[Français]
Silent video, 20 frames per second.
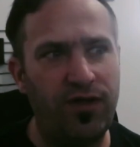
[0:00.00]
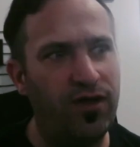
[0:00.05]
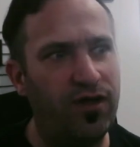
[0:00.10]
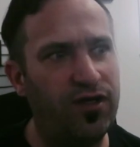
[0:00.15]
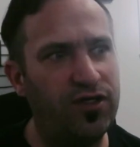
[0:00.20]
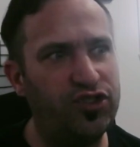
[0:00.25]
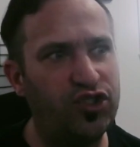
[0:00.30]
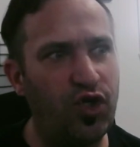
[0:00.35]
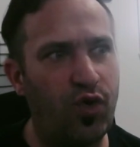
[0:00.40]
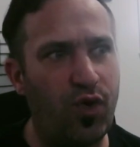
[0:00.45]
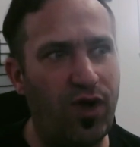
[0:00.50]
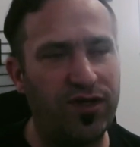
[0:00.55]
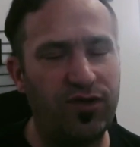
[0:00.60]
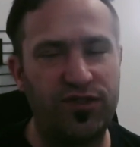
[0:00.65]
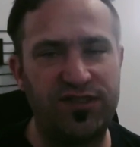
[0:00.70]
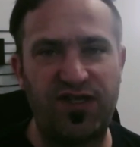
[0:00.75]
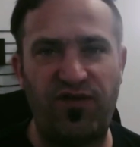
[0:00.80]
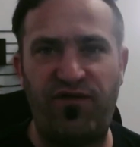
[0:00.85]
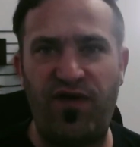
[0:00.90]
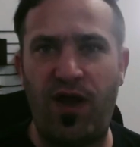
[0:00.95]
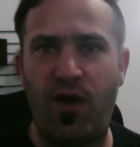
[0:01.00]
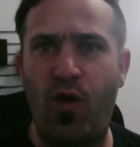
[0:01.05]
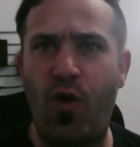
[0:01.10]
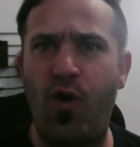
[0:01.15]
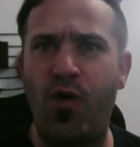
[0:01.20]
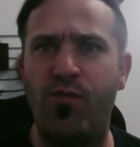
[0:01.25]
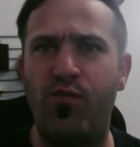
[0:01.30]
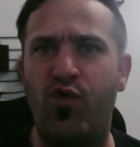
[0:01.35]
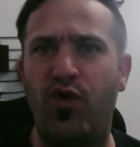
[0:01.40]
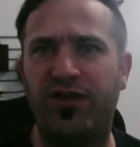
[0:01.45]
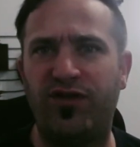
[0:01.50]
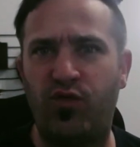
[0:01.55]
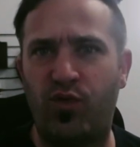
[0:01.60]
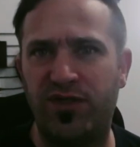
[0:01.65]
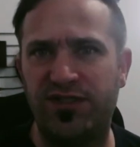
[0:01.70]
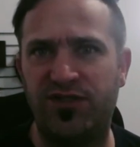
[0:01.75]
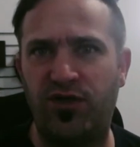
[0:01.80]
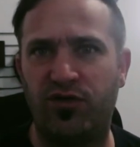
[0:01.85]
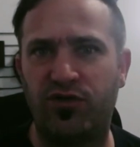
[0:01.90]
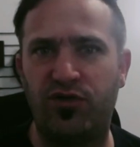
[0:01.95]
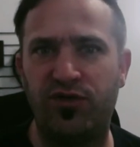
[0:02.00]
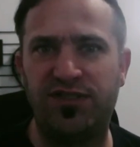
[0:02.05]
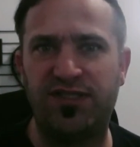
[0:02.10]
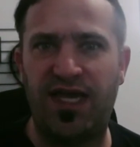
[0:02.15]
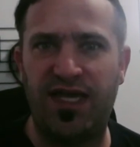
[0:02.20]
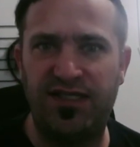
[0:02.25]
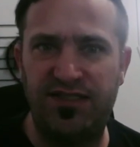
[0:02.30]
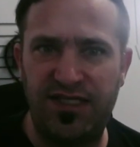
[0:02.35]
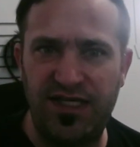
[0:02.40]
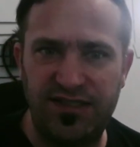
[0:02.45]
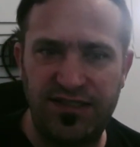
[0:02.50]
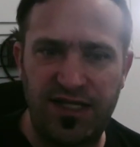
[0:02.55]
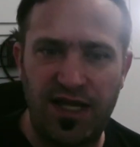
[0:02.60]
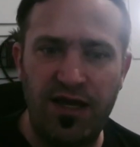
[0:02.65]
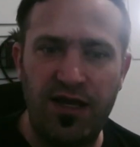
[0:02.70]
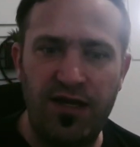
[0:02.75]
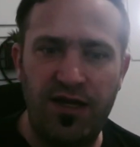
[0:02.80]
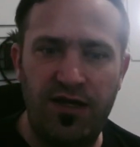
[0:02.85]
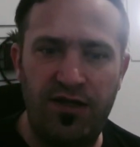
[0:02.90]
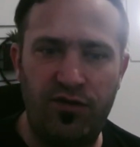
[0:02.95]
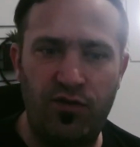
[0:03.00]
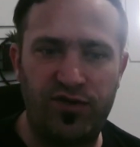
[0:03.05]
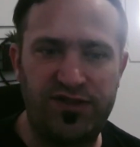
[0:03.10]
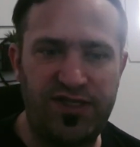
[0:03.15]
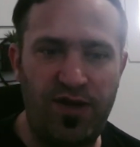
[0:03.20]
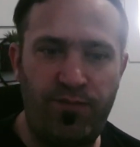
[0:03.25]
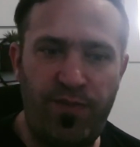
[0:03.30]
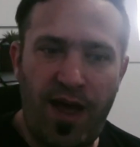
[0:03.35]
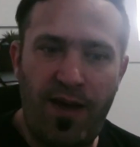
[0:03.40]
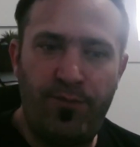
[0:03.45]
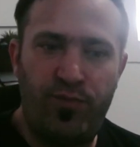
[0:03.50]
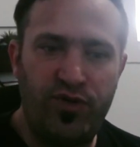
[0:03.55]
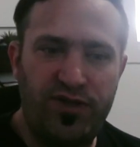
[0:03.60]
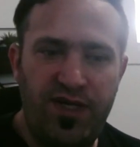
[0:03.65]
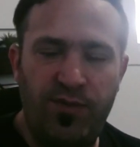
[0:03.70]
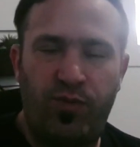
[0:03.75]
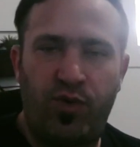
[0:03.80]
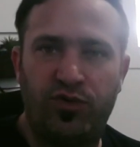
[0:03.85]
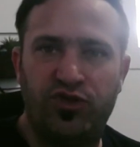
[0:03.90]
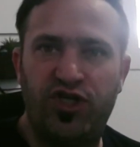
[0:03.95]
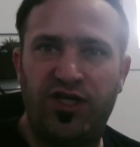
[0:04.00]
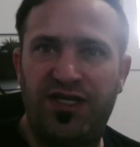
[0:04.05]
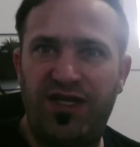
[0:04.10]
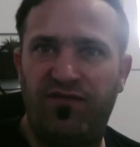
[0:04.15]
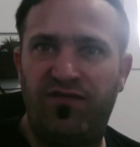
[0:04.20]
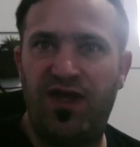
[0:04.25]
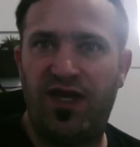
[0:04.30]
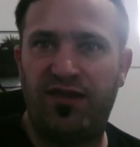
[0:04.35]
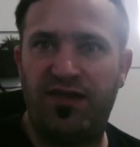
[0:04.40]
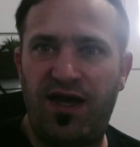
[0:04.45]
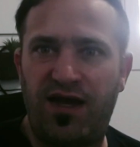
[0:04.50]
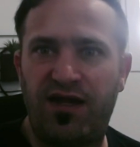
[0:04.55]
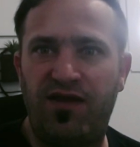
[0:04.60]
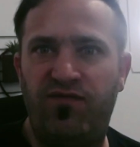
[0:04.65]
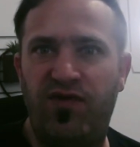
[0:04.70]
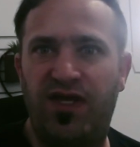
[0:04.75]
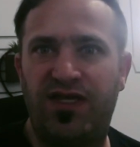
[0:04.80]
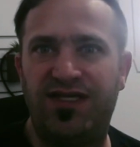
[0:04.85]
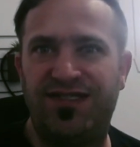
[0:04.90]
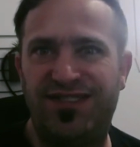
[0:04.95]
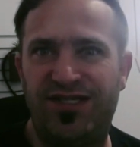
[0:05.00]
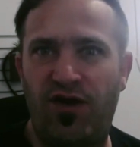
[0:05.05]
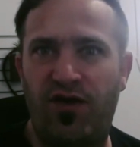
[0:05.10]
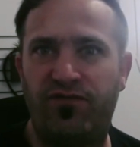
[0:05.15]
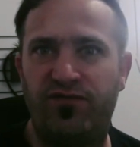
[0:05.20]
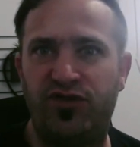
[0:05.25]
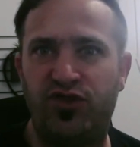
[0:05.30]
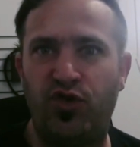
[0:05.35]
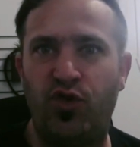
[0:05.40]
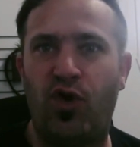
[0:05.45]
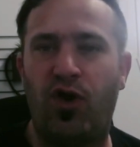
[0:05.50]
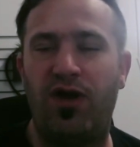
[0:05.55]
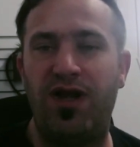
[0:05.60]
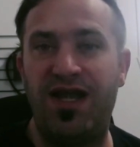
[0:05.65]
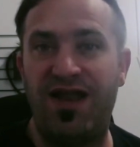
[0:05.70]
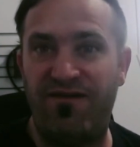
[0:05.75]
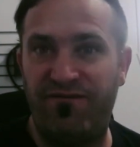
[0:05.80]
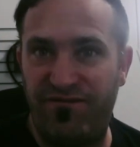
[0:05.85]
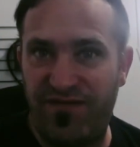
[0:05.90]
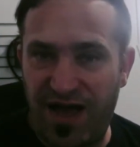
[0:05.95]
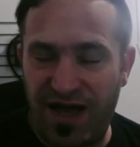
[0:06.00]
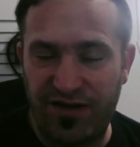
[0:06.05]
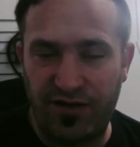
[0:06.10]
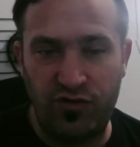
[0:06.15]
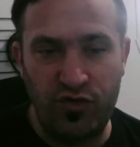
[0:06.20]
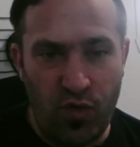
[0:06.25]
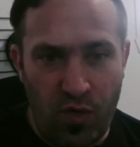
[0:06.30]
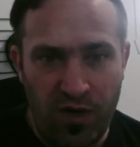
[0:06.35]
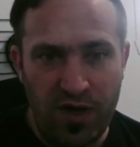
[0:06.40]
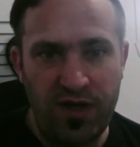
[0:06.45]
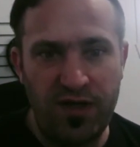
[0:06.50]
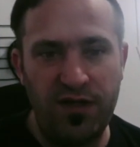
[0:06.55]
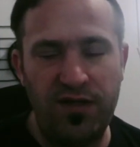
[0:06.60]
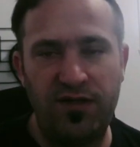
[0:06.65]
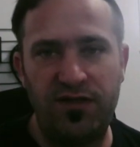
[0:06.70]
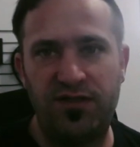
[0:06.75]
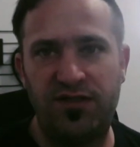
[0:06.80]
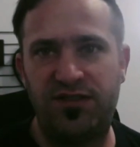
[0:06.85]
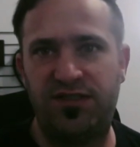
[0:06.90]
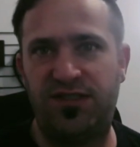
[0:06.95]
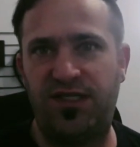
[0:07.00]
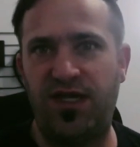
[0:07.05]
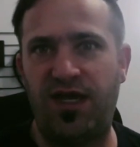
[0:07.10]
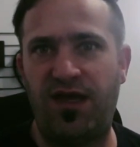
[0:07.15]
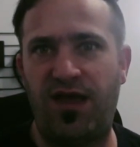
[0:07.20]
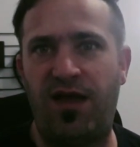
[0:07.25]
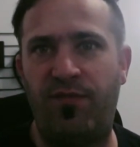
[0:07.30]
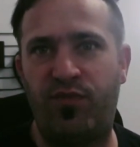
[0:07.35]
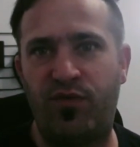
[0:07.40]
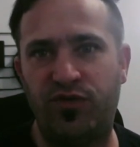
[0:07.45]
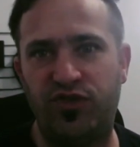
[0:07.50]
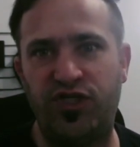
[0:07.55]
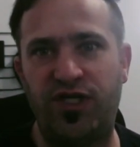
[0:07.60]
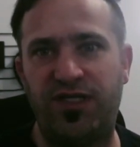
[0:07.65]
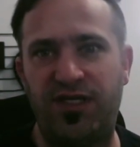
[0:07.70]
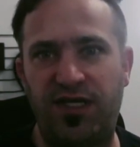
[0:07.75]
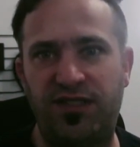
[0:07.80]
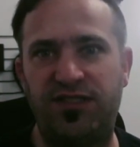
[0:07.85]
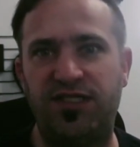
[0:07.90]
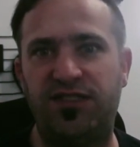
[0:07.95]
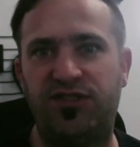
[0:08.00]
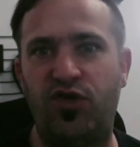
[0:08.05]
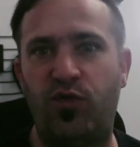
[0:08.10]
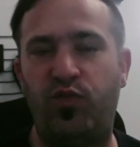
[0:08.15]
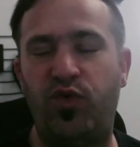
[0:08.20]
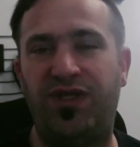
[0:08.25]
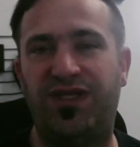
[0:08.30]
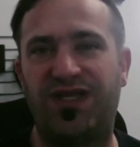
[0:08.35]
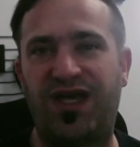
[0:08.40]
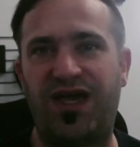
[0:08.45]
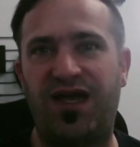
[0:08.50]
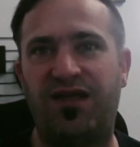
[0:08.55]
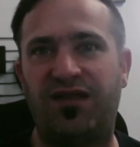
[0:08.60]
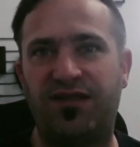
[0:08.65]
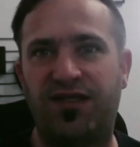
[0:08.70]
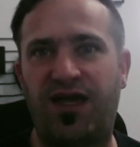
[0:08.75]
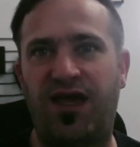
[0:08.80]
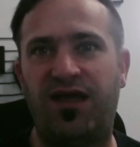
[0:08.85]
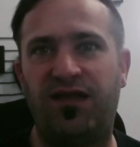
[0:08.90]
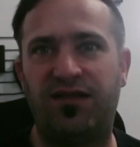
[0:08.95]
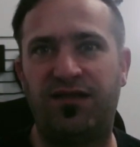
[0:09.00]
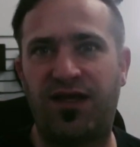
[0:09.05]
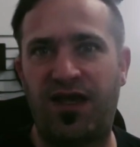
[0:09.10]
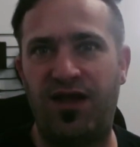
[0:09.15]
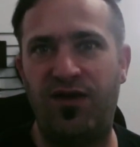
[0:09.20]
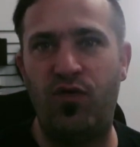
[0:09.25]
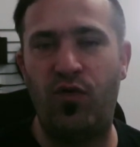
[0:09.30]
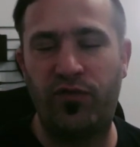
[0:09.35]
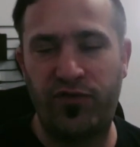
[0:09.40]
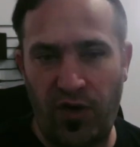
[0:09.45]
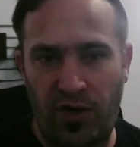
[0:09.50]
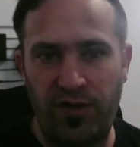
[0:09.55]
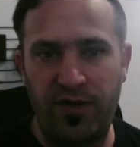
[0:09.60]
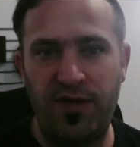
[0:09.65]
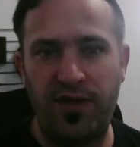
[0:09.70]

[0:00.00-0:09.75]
Euh, je crois que ça fait au moins 3 ans que ça existe. Donc c'est pas un petit projet qui vient d'arriver, qui surfe sur la vague. Non, c'est un projet qui existe depuis très très très longtemps.